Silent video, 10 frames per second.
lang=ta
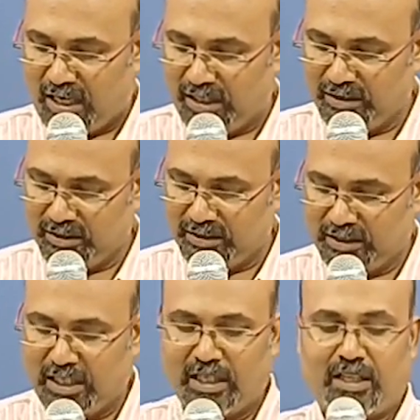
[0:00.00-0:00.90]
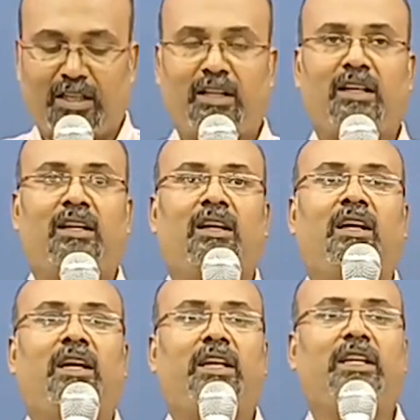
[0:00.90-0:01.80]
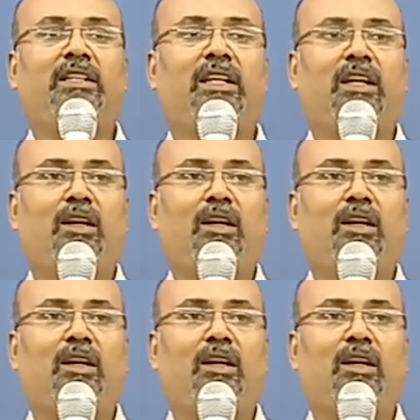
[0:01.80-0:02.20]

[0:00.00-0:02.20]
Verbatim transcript: அடுத்தது தான் இந்த